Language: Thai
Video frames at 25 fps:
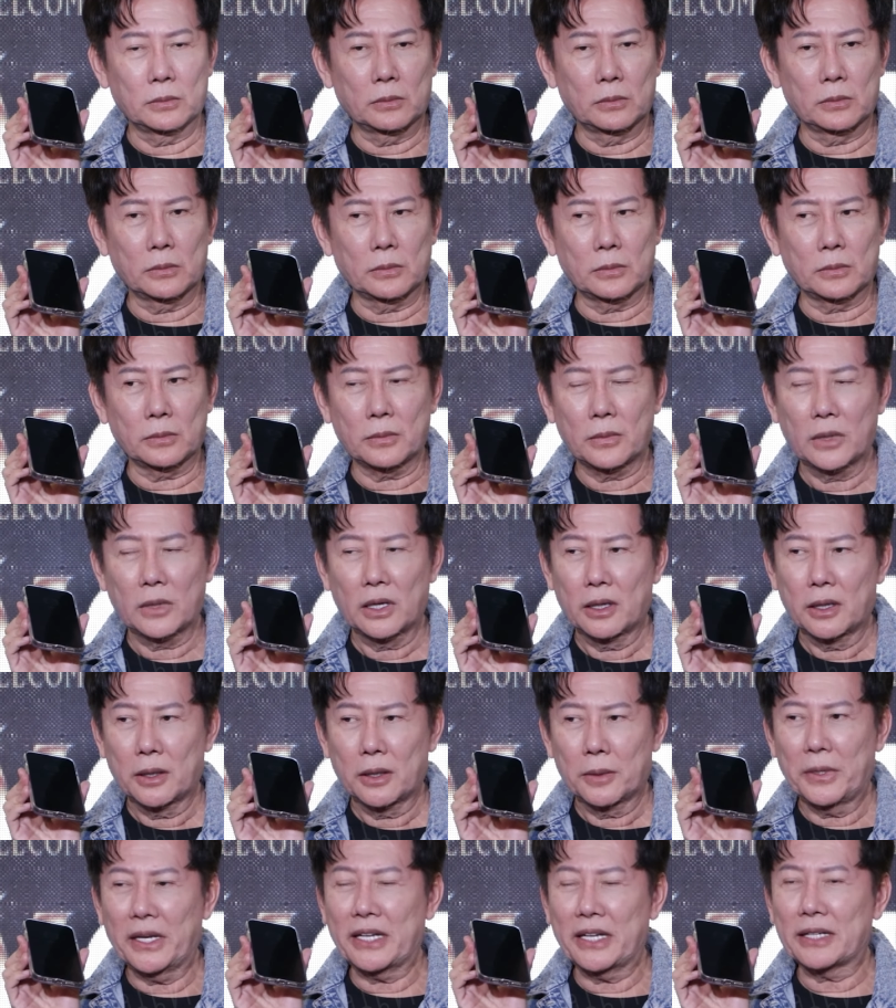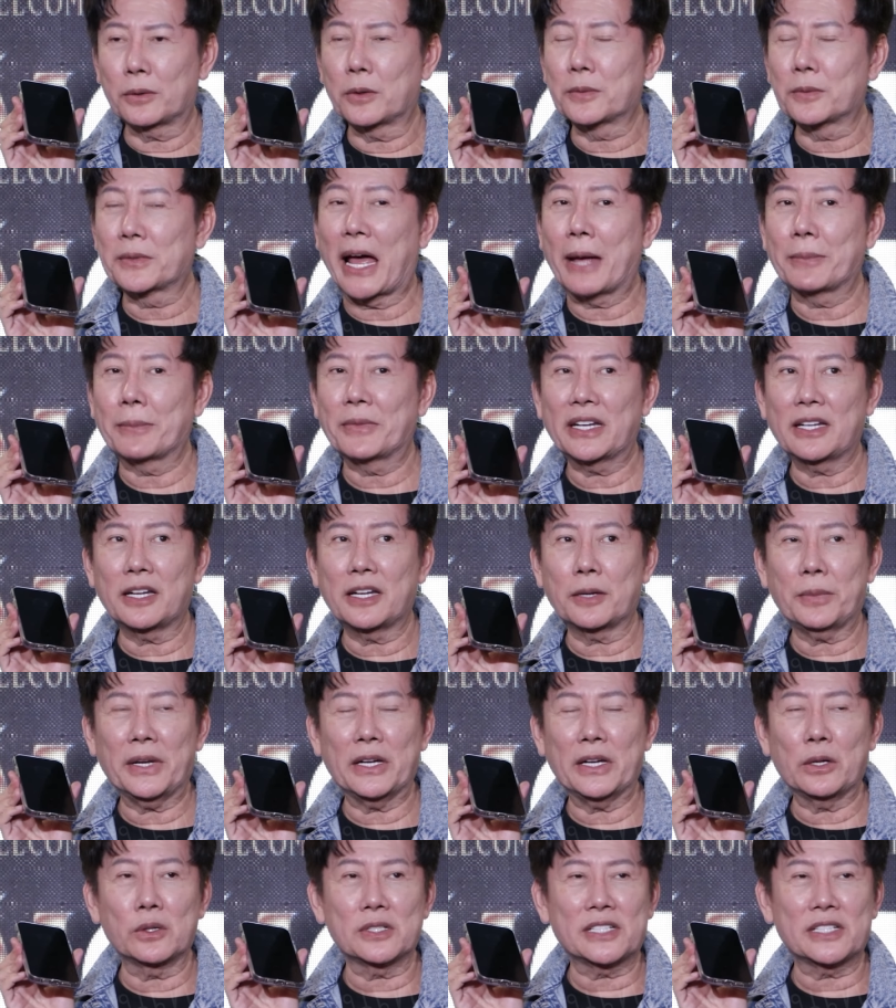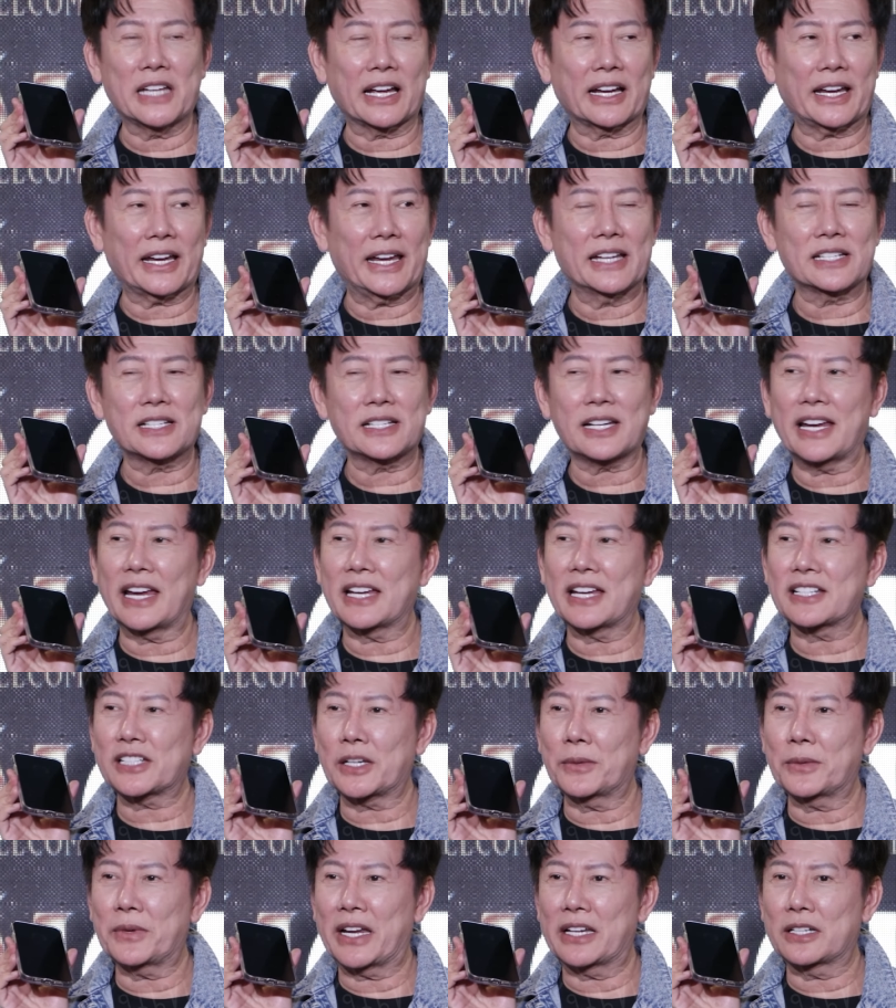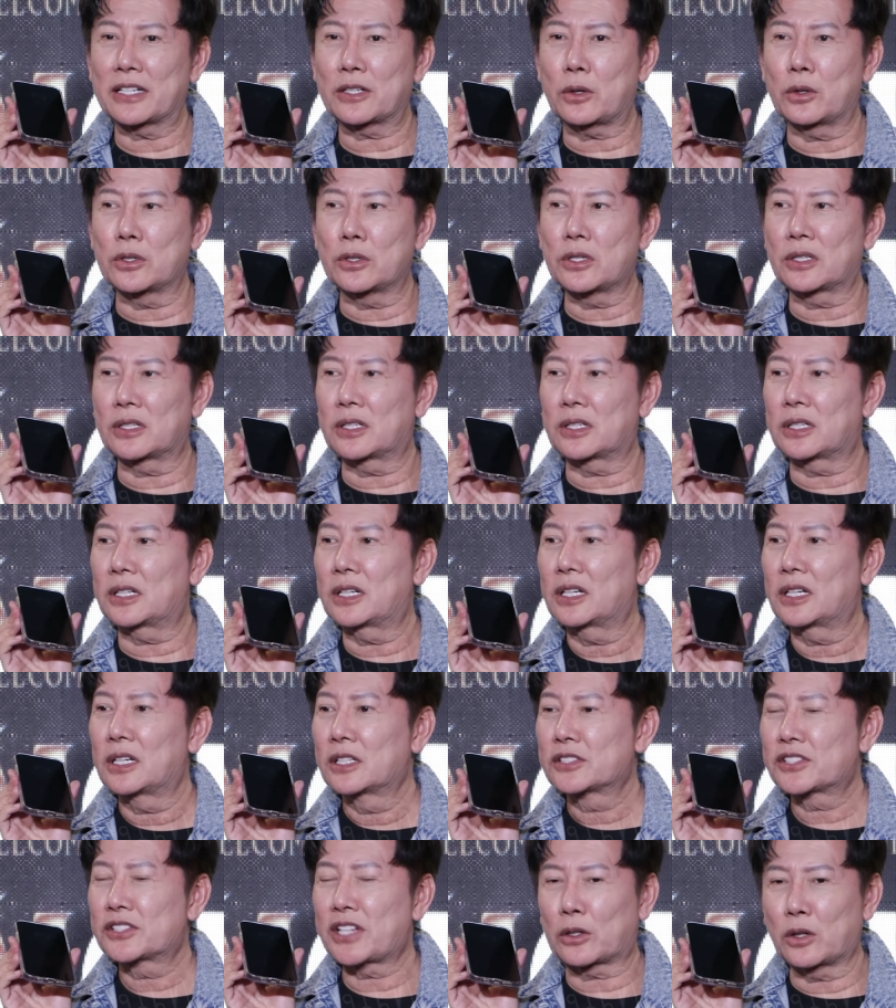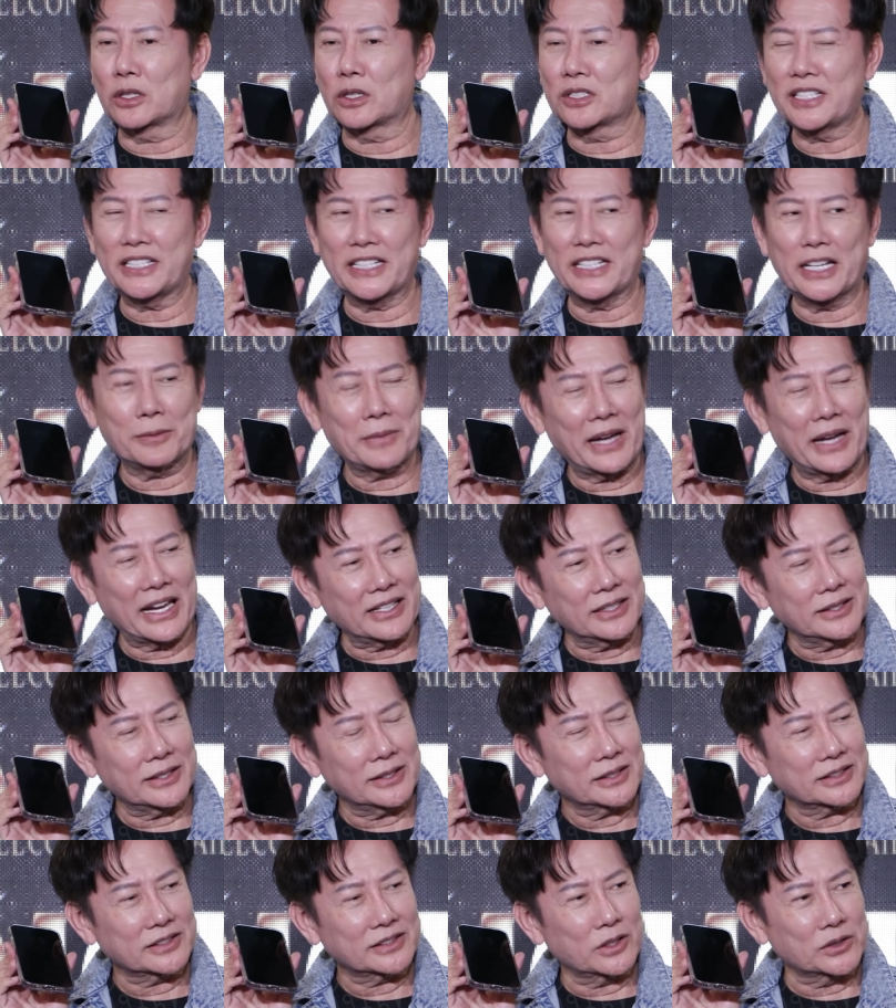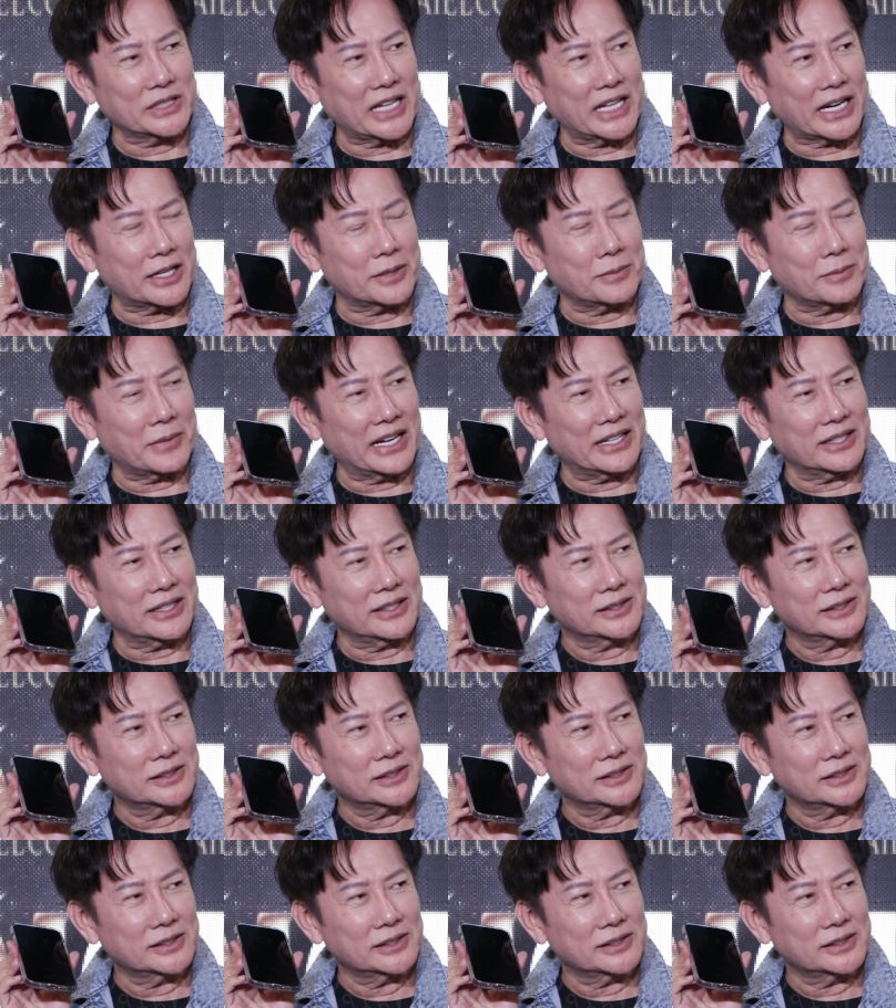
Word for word: อืมพี่ผมถามนิดนึงพี่รู้จัก เอช เค เซเว่น คุณสกลเทียไหมรู้จักกันไหม